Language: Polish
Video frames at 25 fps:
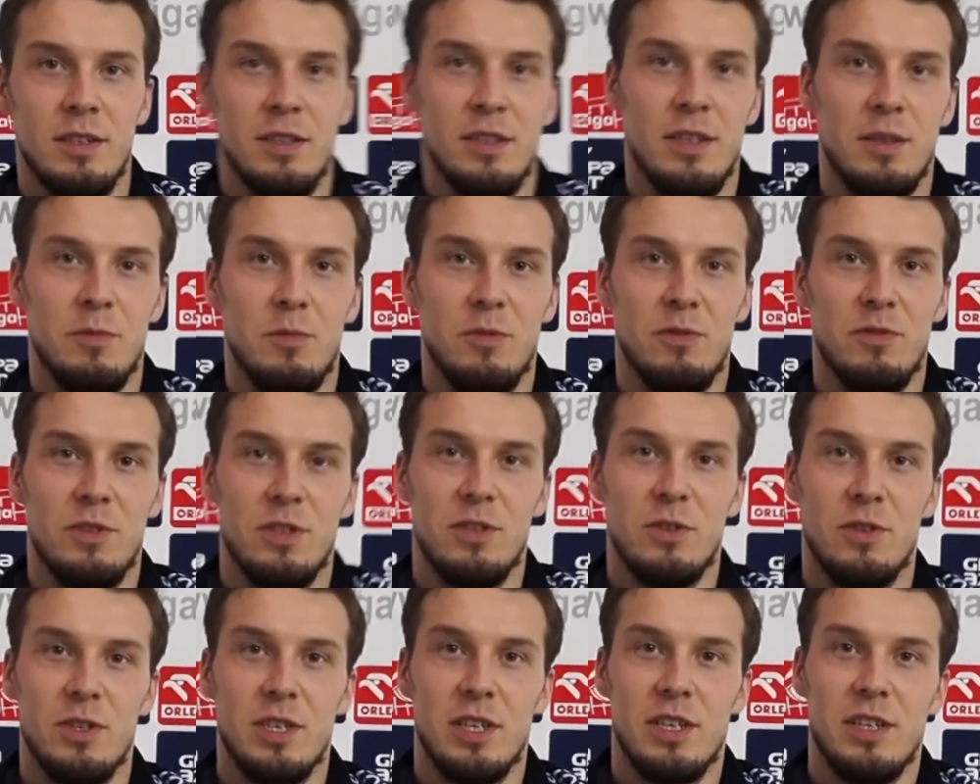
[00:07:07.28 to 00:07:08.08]
Nie mów, że
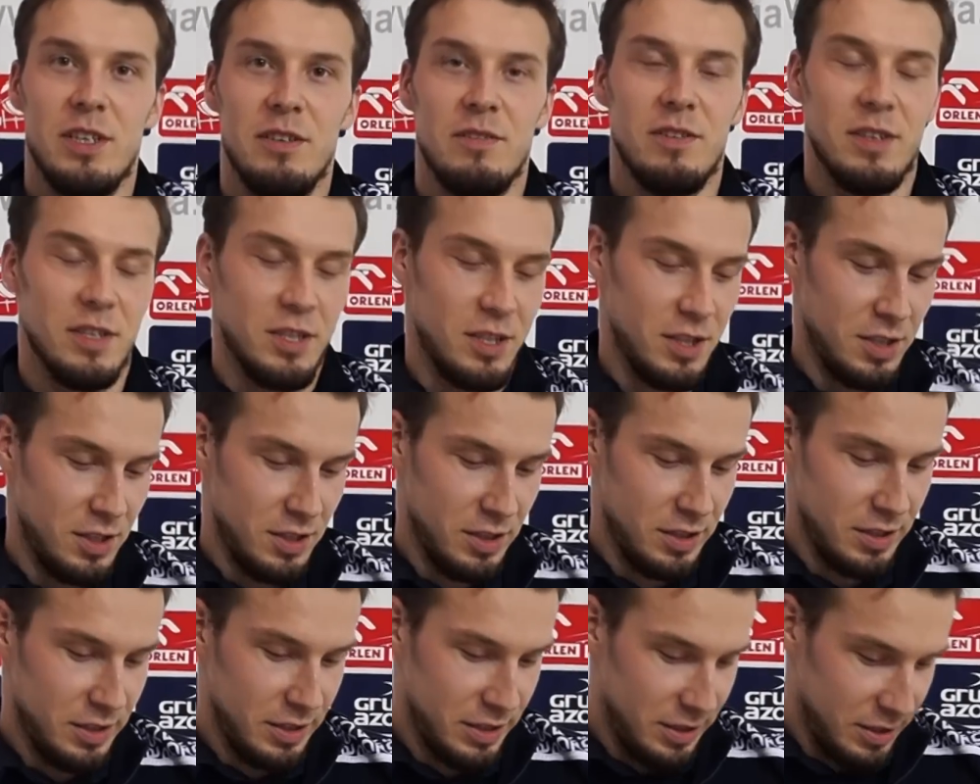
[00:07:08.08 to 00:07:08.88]
już nagrywasz.
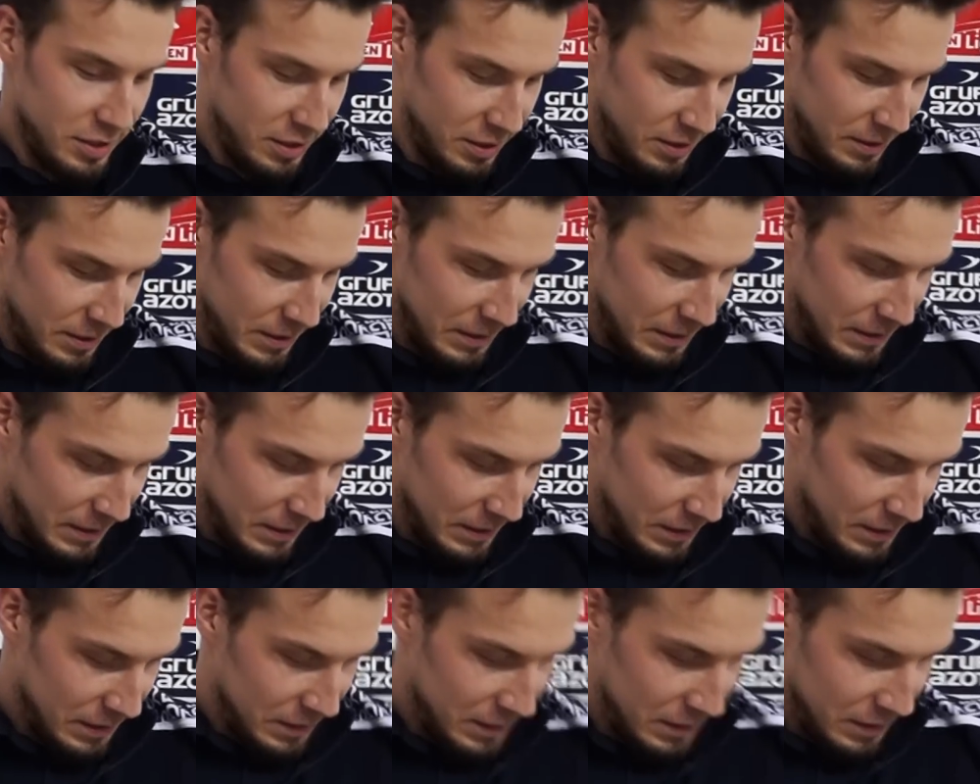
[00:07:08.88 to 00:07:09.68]
No,
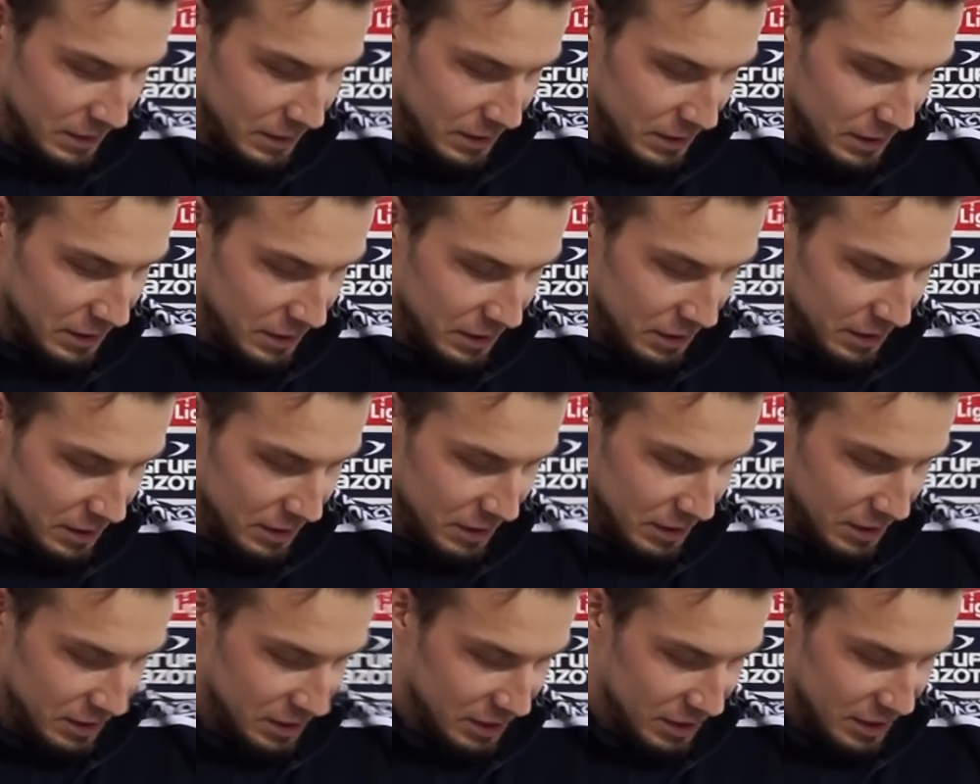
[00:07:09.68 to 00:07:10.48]

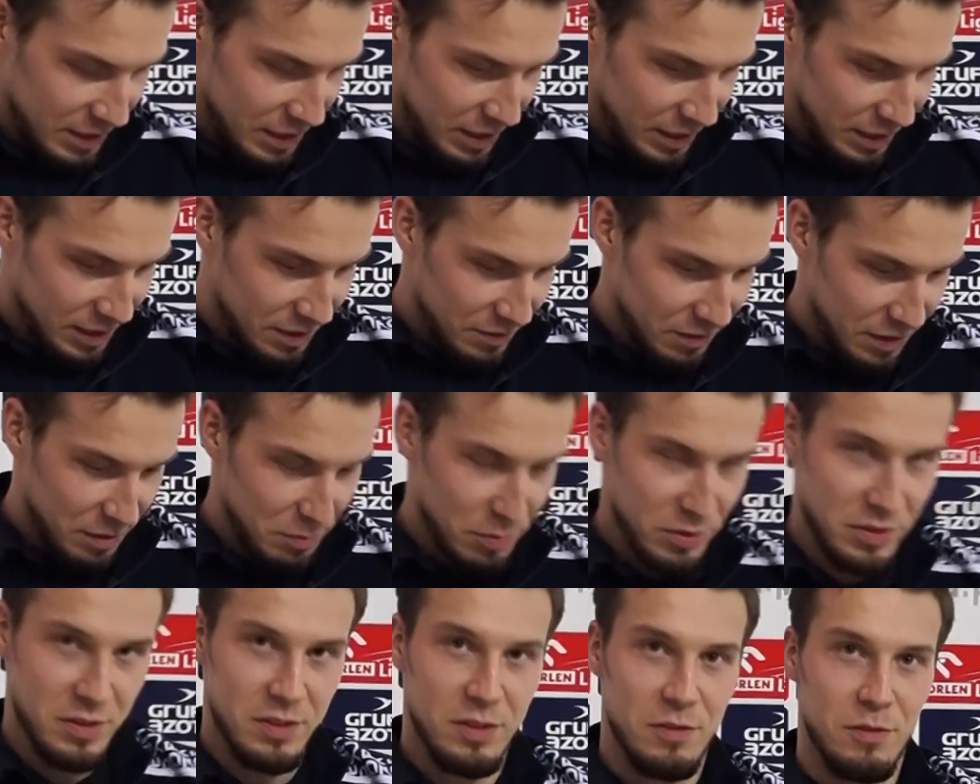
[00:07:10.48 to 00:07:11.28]
nie nagrywaj,
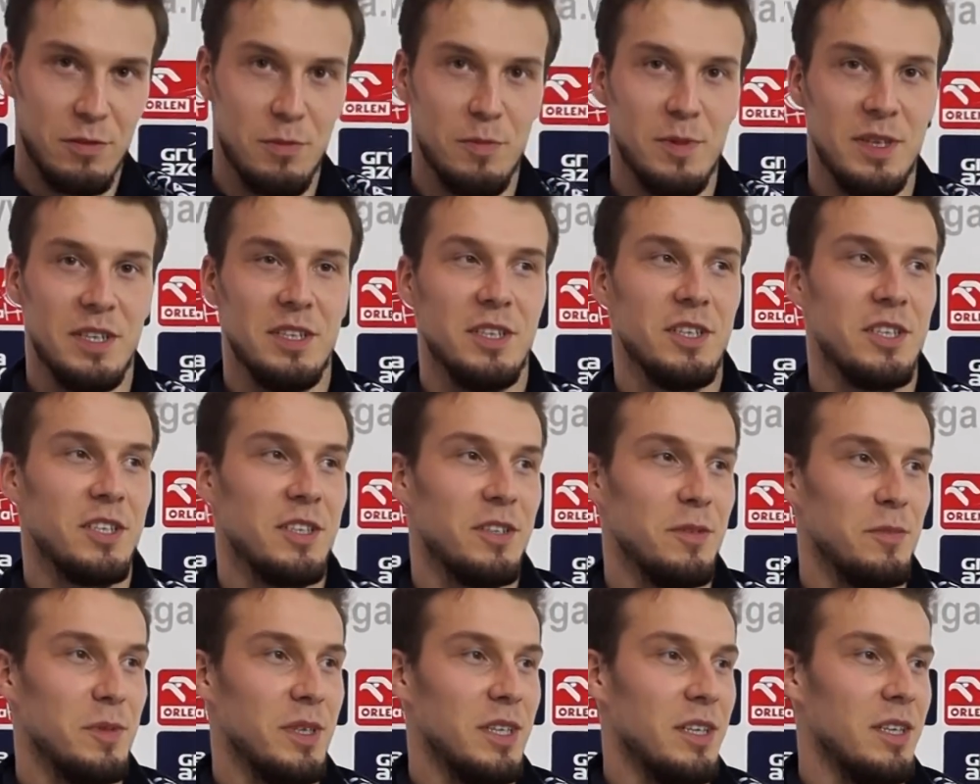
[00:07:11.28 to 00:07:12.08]
bo znowu będziesz
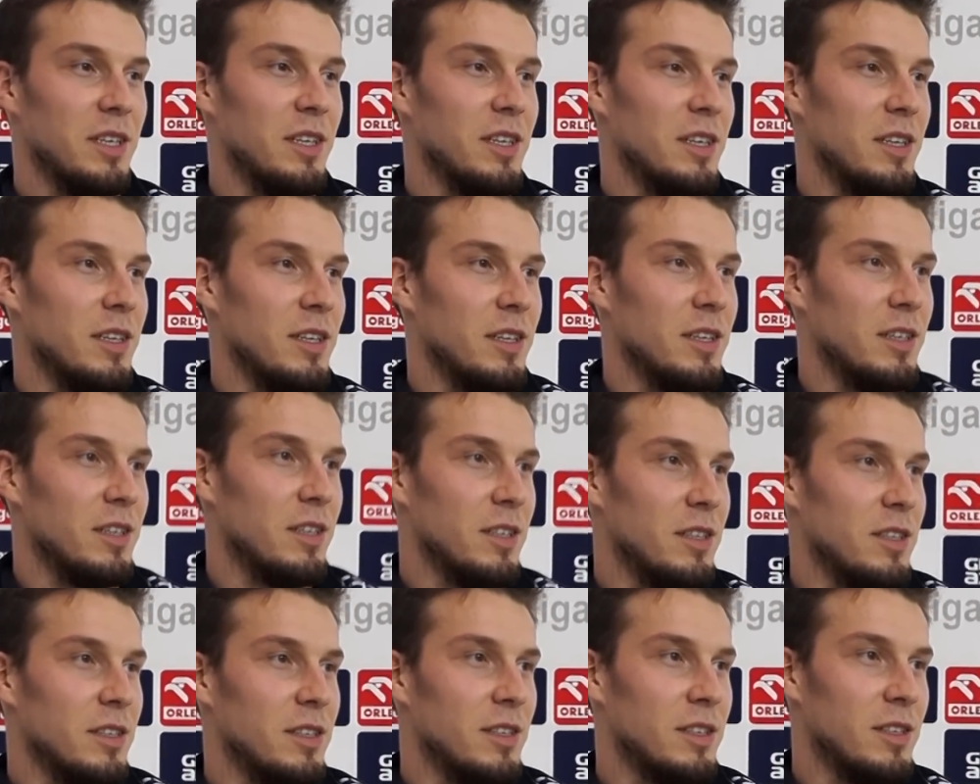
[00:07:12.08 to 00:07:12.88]
sobie. No,
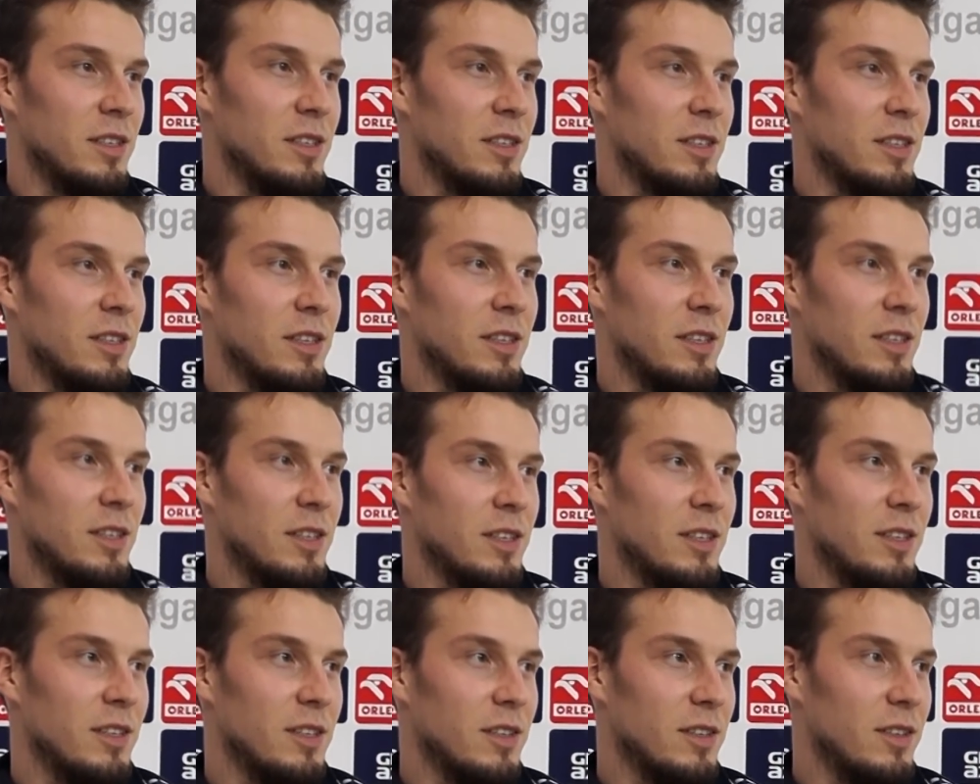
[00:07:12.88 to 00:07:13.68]

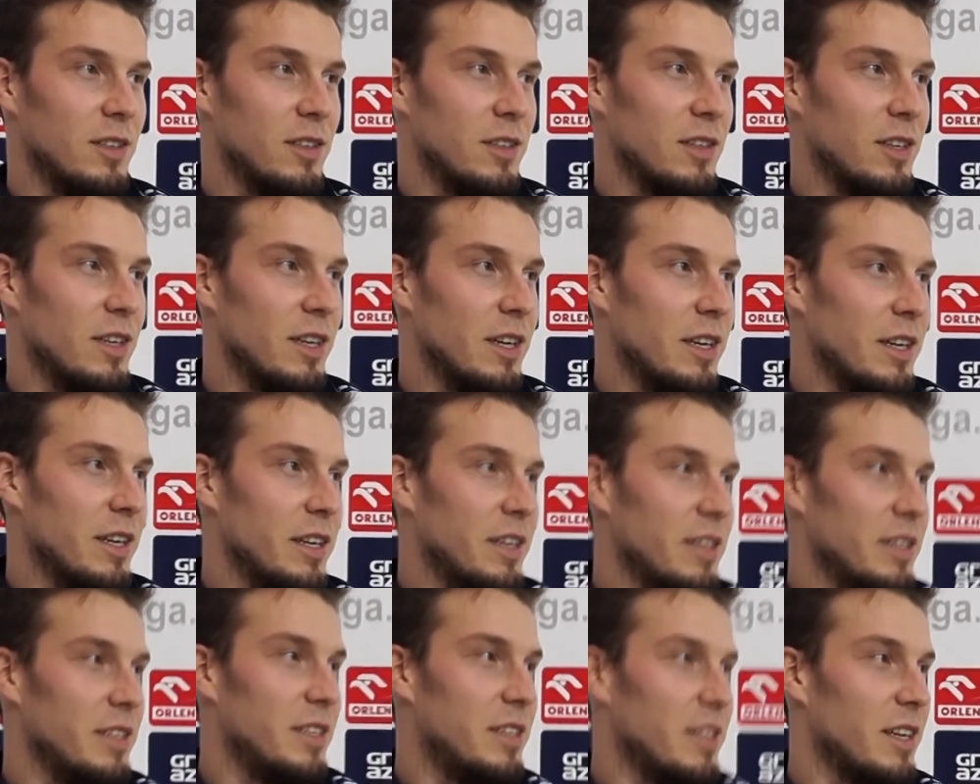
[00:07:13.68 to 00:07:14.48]
Słychać było
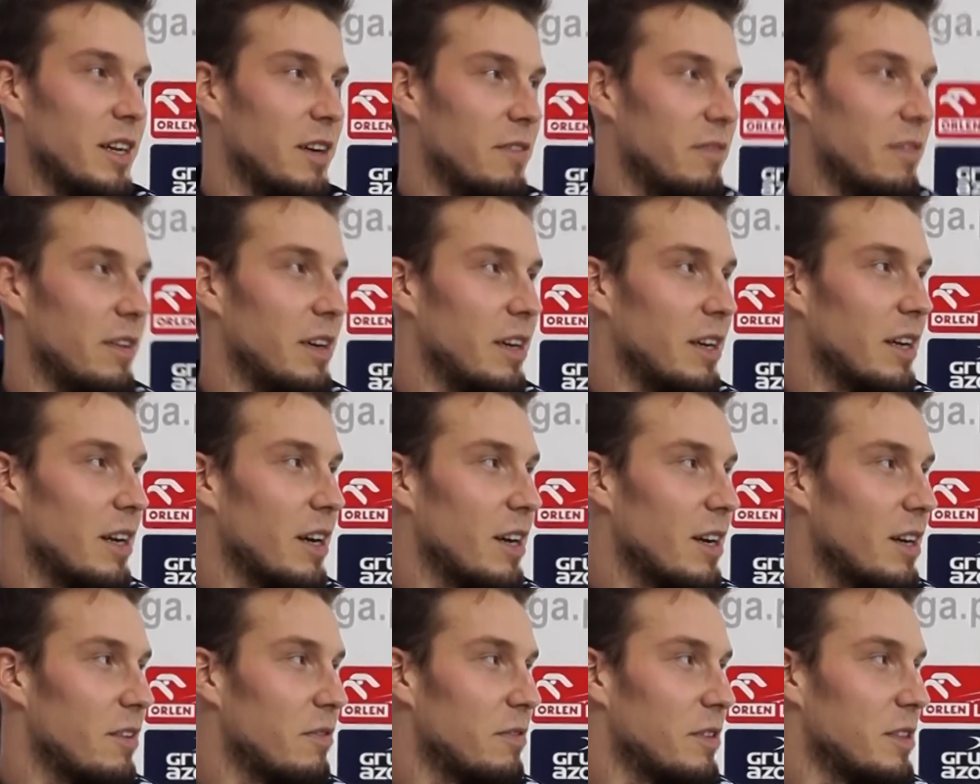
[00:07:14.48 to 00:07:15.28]
jakby.
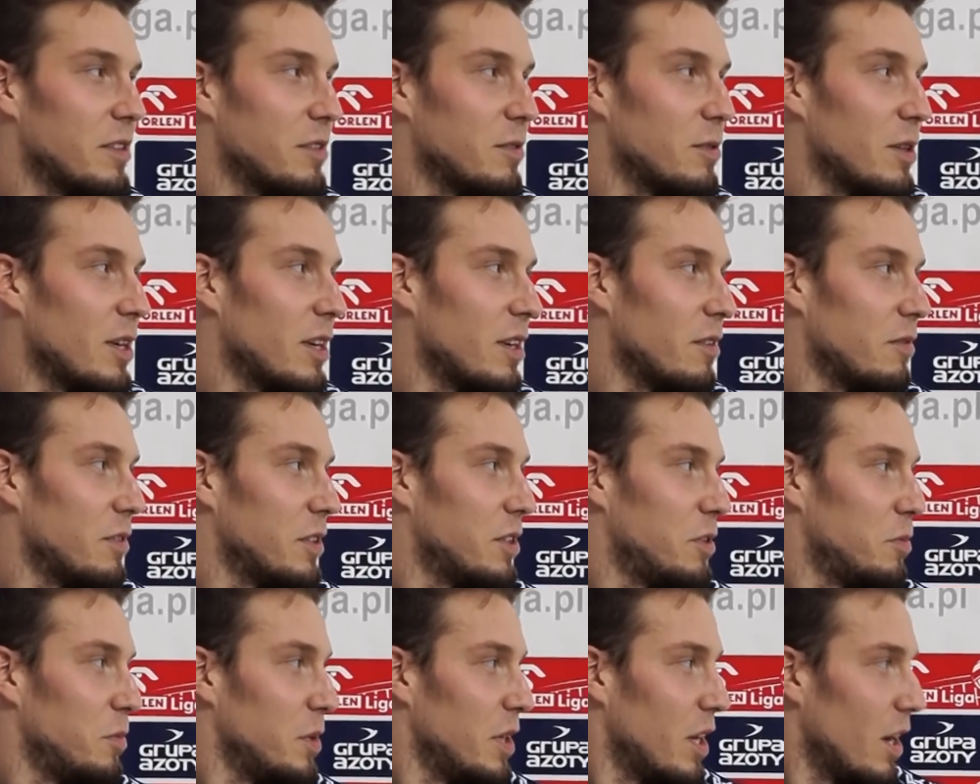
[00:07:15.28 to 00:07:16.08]
Aferka, fryzura na
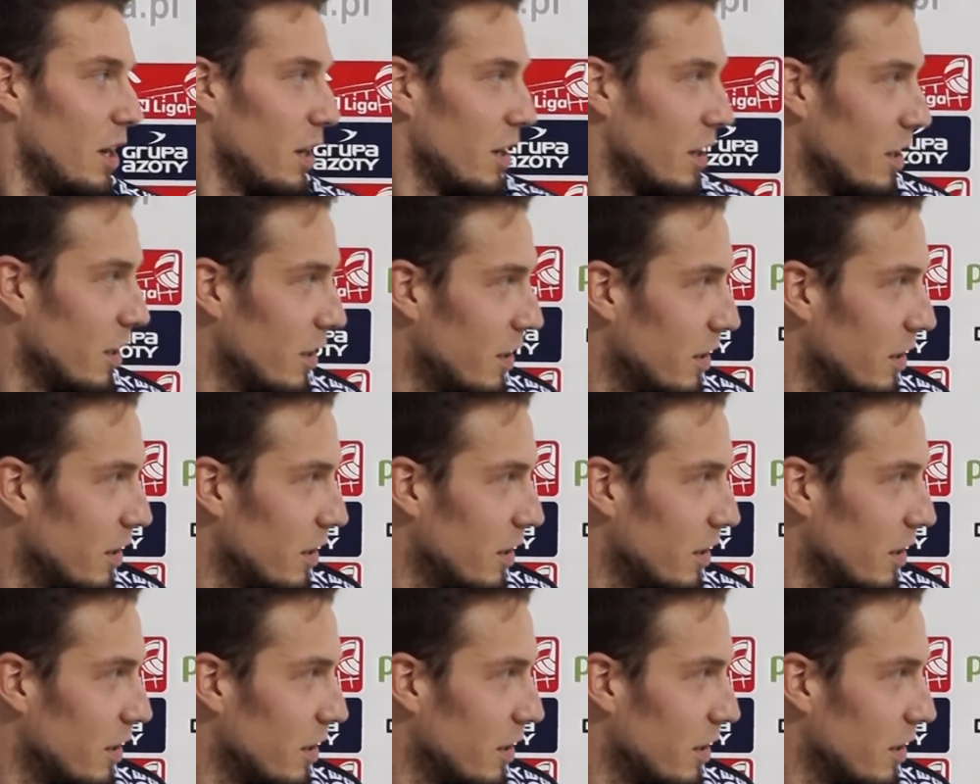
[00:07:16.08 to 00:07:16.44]
Wiedźmina?